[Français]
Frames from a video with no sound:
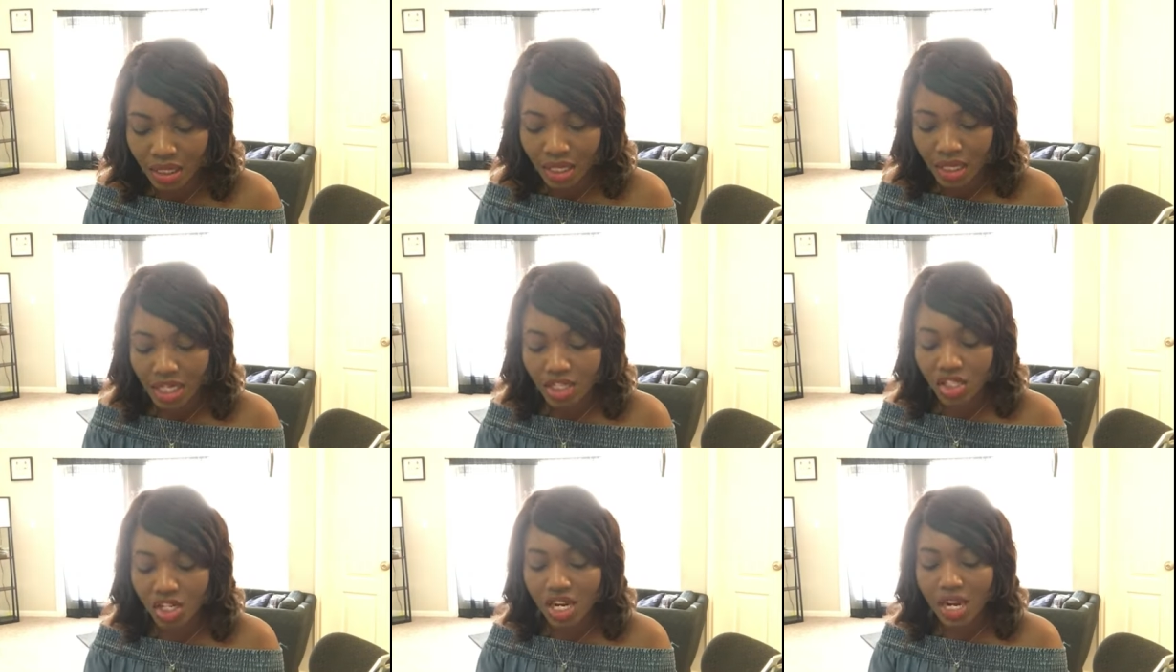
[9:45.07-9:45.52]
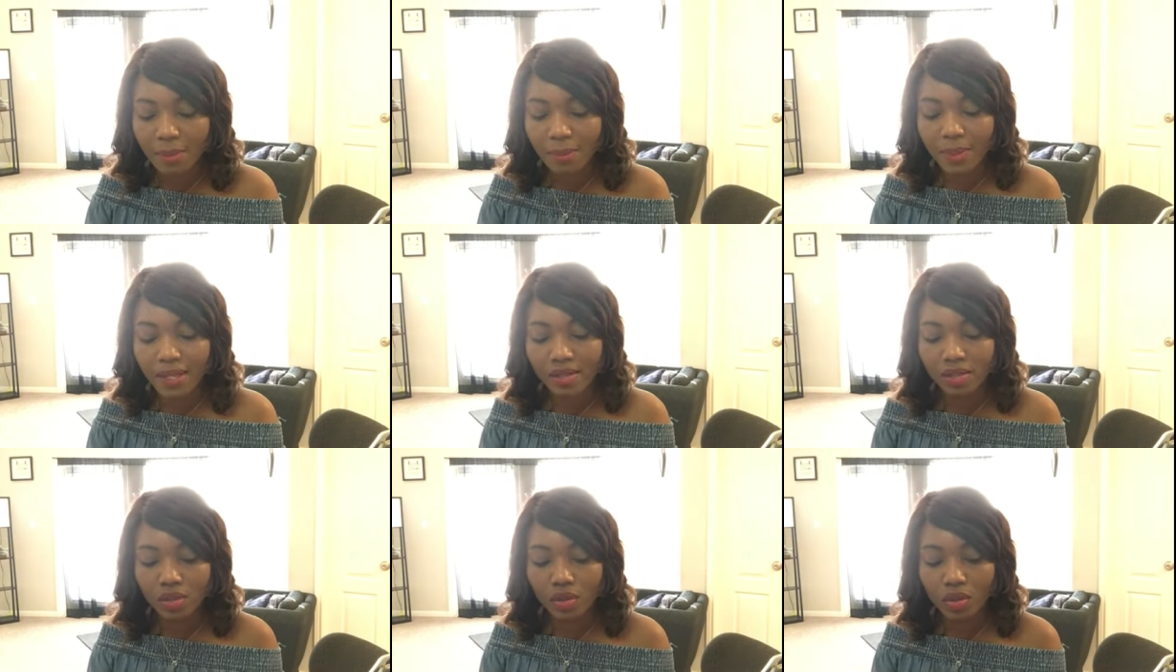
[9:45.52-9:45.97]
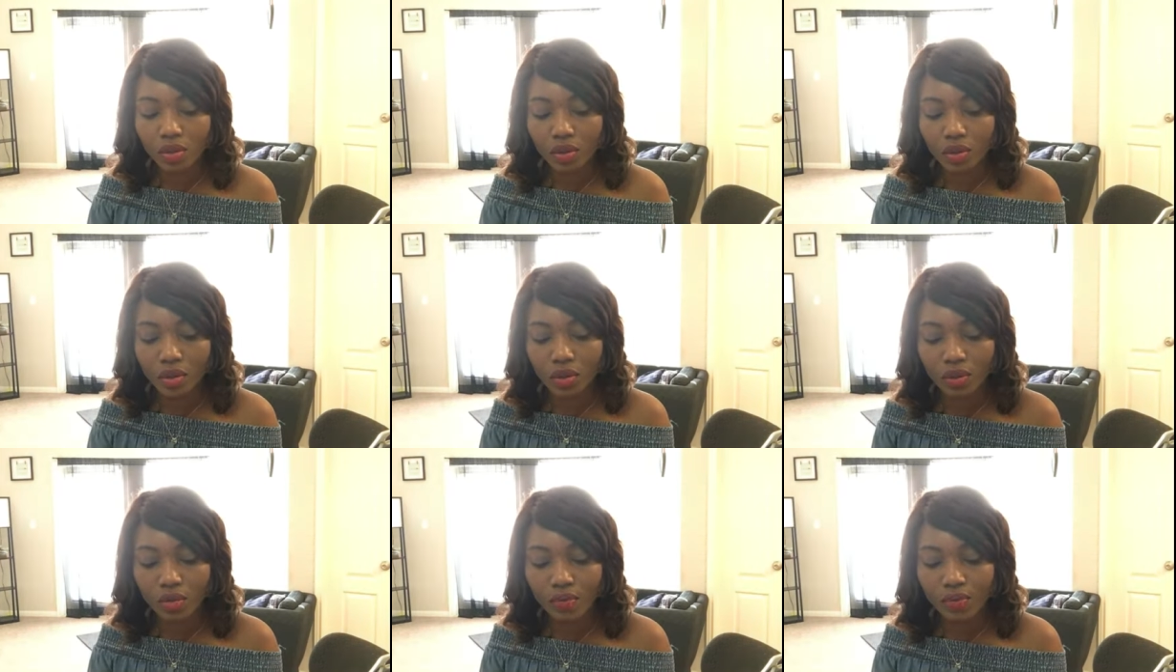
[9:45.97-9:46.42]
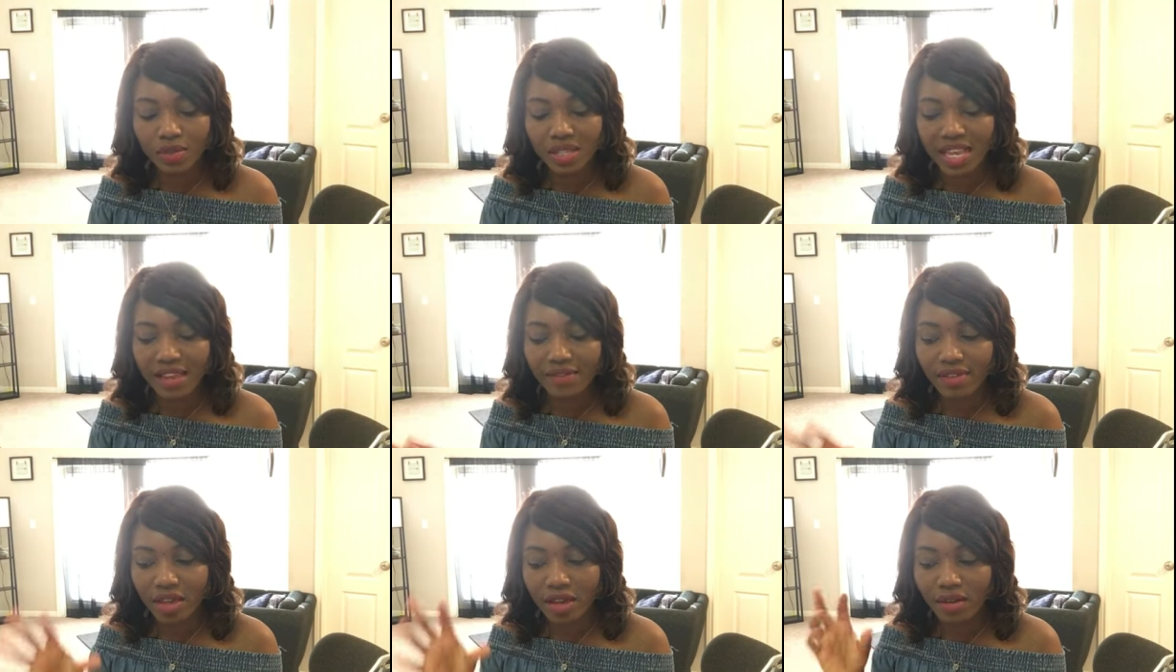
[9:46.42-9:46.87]
Et j'ai l'impression que vous
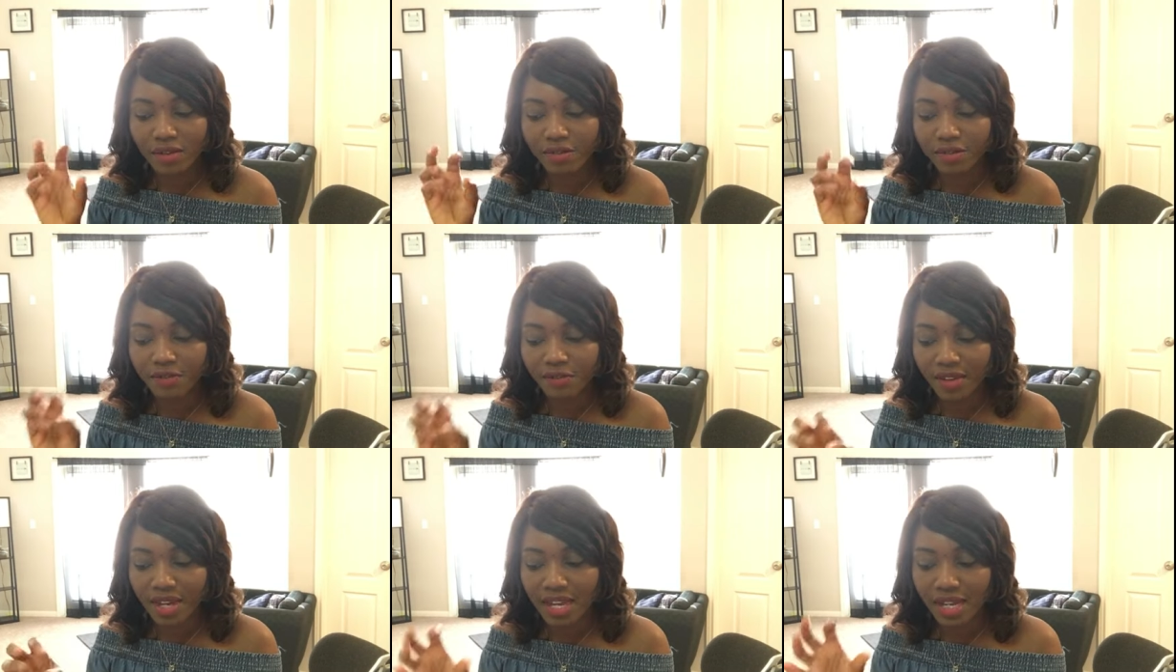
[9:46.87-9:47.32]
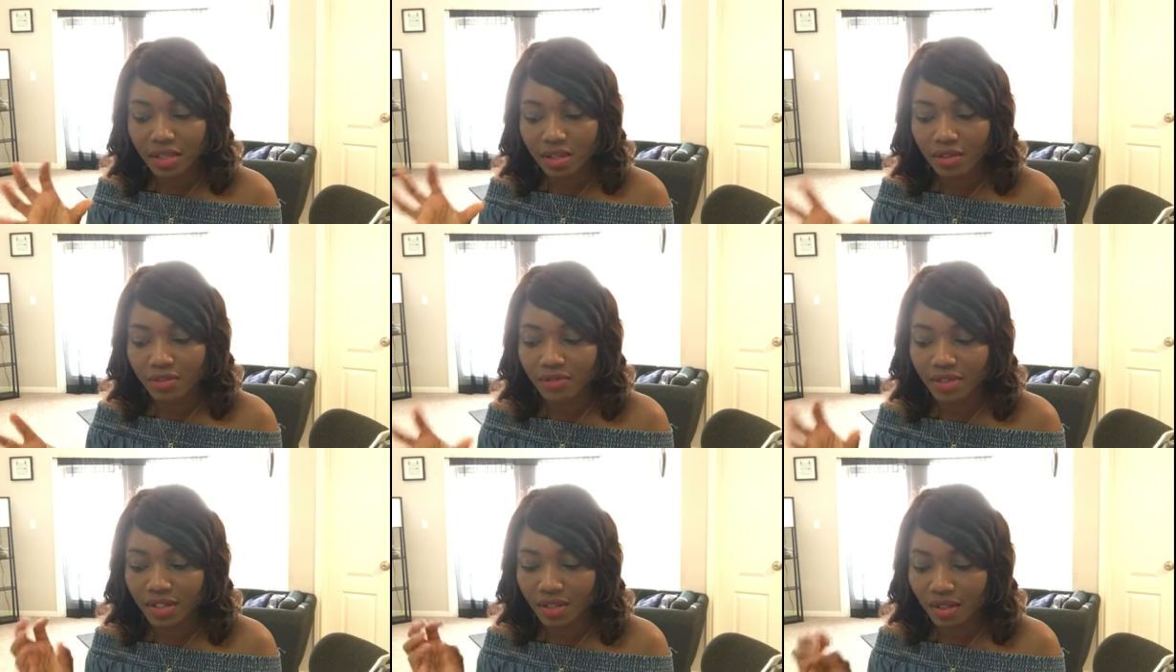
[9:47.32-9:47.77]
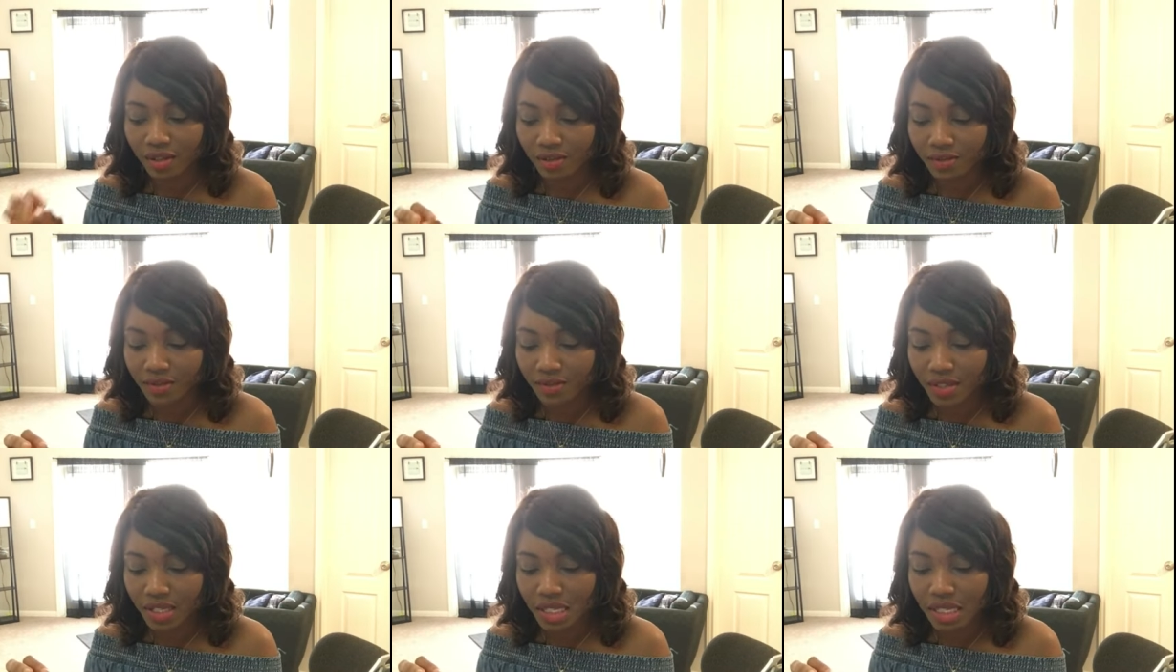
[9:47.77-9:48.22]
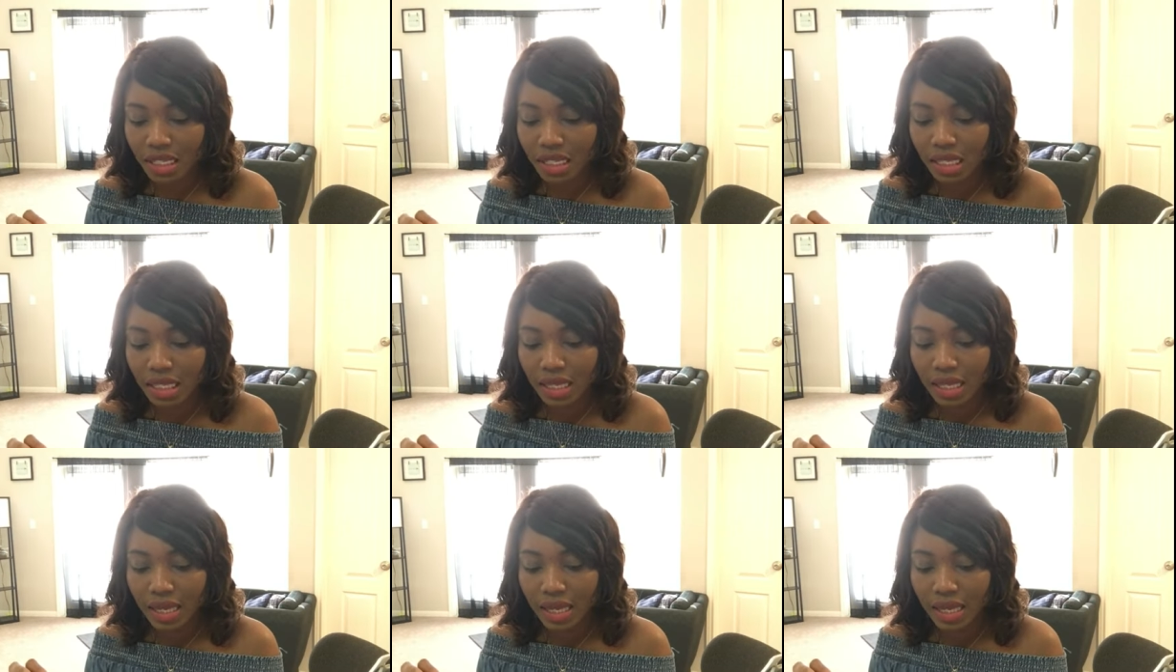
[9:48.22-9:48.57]
avez un frère dans votre vie.